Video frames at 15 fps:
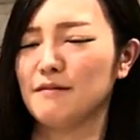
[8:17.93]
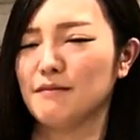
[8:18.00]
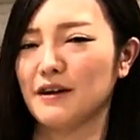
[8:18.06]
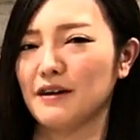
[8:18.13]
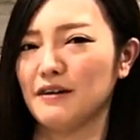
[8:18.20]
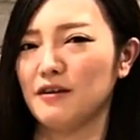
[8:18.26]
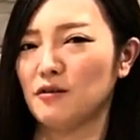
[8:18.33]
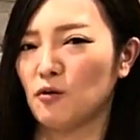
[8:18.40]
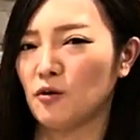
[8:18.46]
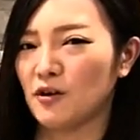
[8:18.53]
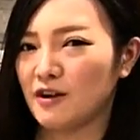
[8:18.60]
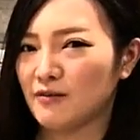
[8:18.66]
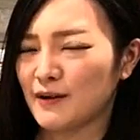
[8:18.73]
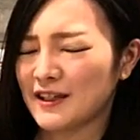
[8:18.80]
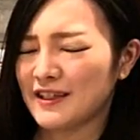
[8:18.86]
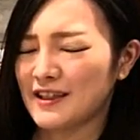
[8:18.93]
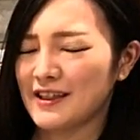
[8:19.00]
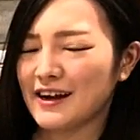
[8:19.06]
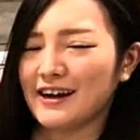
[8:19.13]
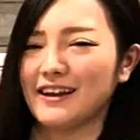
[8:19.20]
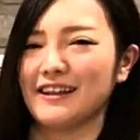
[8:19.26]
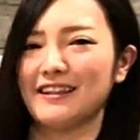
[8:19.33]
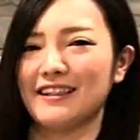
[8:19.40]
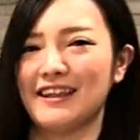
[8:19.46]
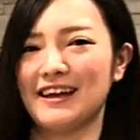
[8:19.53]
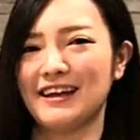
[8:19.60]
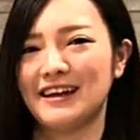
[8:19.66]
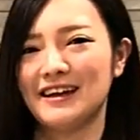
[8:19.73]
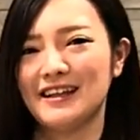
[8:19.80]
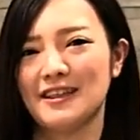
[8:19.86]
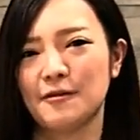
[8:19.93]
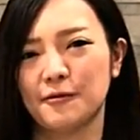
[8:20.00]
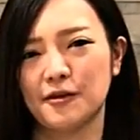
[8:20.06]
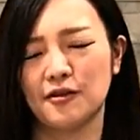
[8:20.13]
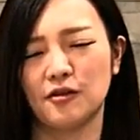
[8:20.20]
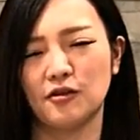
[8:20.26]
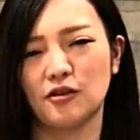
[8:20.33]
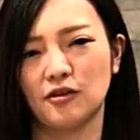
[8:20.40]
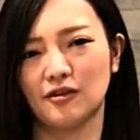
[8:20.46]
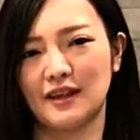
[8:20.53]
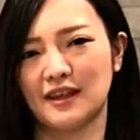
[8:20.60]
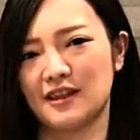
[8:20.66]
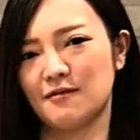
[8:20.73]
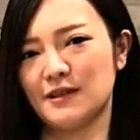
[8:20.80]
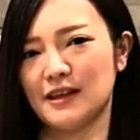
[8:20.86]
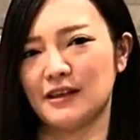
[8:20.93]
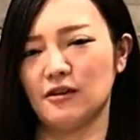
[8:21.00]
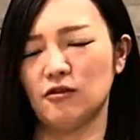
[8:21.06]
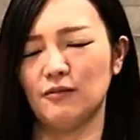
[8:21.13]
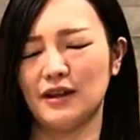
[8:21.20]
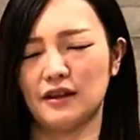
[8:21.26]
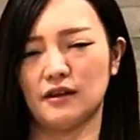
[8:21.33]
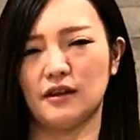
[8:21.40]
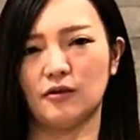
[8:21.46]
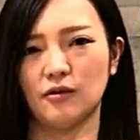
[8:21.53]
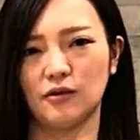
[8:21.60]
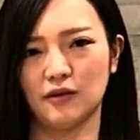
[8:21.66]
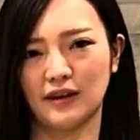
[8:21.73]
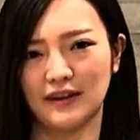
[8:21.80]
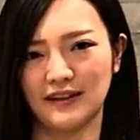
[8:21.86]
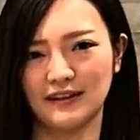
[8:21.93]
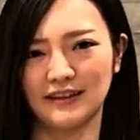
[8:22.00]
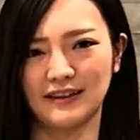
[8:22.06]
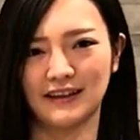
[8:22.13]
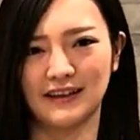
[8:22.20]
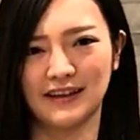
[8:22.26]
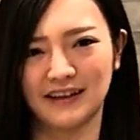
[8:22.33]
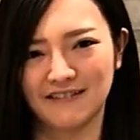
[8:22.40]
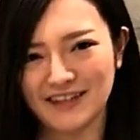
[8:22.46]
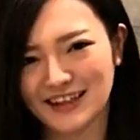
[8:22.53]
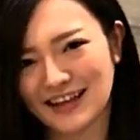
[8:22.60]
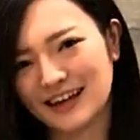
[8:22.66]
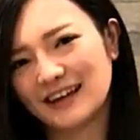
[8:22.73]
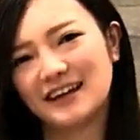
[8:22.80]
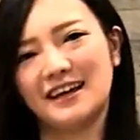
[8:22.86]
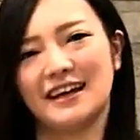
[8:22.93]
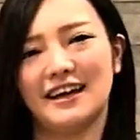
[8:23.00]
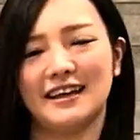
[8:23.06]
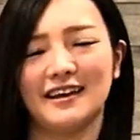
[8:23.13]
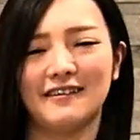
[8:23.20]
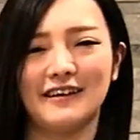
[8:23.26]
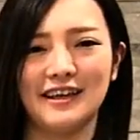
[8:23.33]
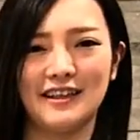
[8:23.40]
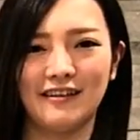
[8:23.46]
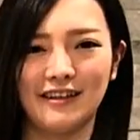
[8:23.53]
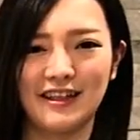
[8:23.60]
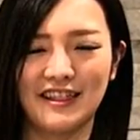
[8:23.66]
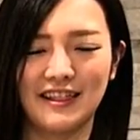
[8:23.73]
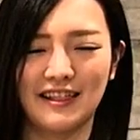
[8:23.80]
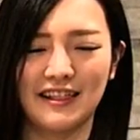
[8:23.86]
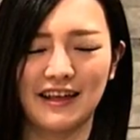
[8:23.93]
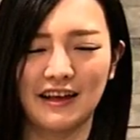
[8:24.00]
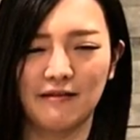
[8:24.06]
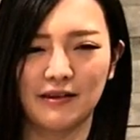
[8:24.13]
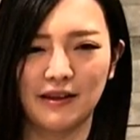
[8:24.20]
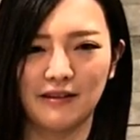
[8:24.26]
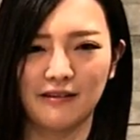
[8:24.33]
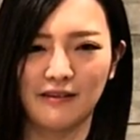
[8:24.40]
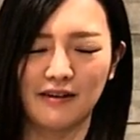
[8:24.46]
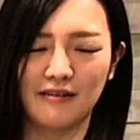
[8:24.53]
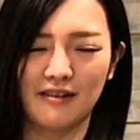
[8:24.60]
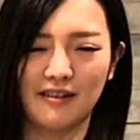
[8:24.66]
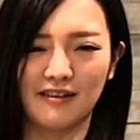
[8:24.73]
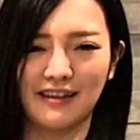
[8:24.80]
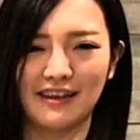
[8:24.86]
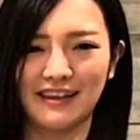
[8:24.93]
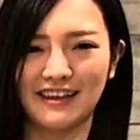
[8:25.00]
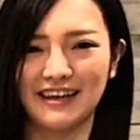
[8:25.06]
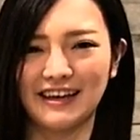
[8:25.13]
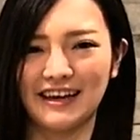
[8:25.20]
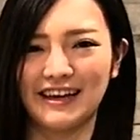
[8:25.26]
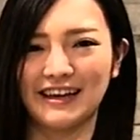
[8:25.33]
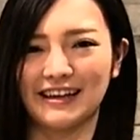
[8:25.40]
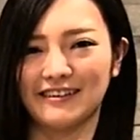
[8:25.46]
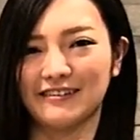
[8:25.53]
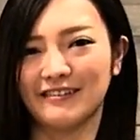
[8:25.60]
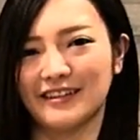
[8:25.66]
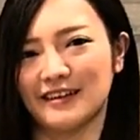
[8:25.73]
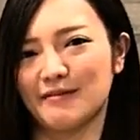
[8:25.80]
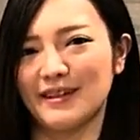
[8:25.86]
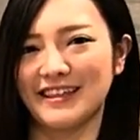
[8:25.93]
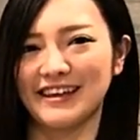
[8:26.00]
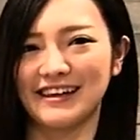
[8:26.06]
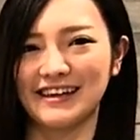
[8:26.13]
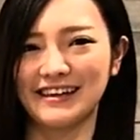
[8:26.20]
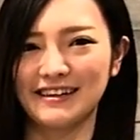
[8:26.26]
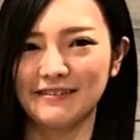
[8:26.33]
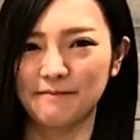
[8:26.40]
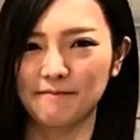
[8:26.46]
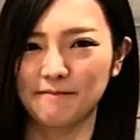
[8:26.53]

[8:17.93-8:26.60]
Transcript: まあ、遅ればせながらですね司法書士のちょっと歴史みたいなのを皆さんにご紹介させていただきました、えー、今日は以上です最後までどうもご視聴いただきありがとうございました